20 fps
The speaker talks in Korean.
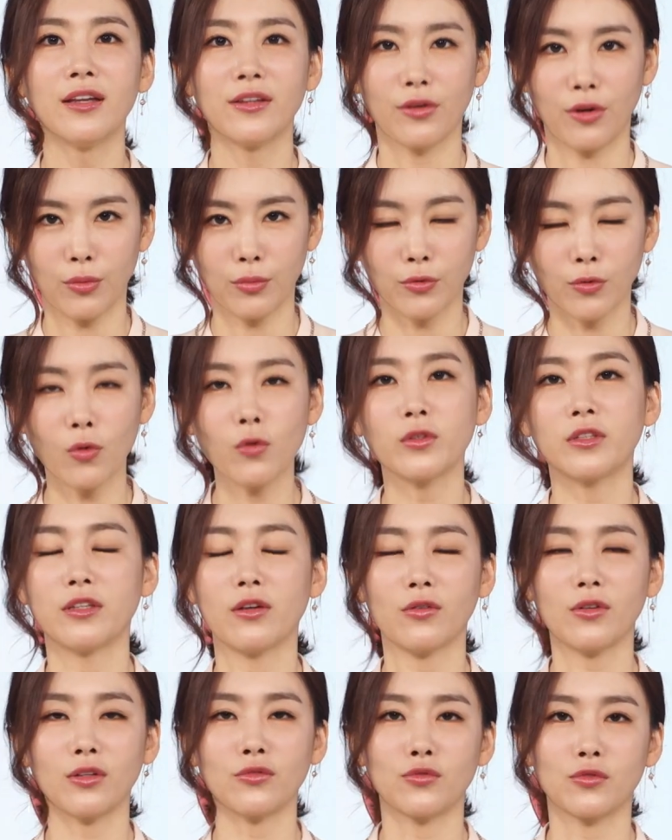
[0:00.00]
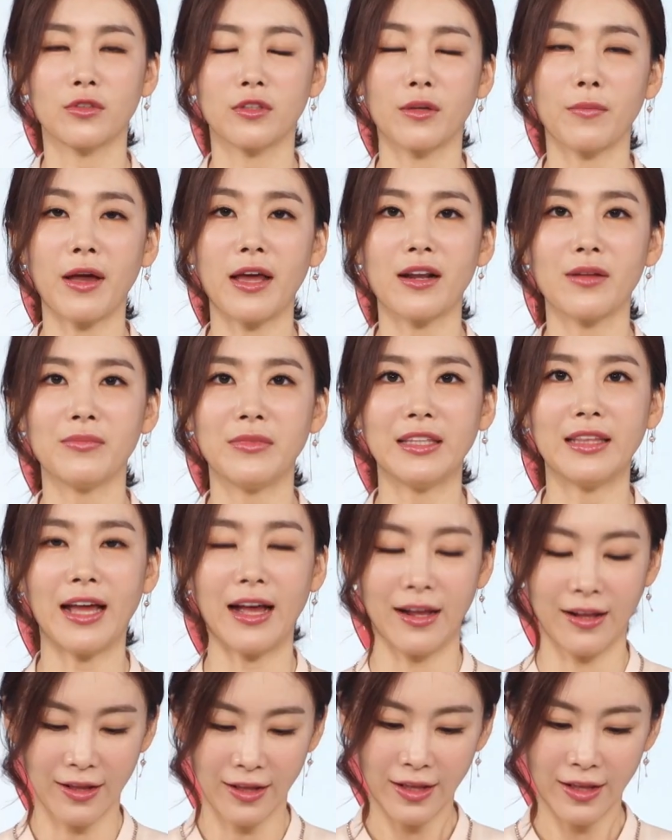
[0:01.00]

여러분 꼭 기억해 주시기 바랍니다.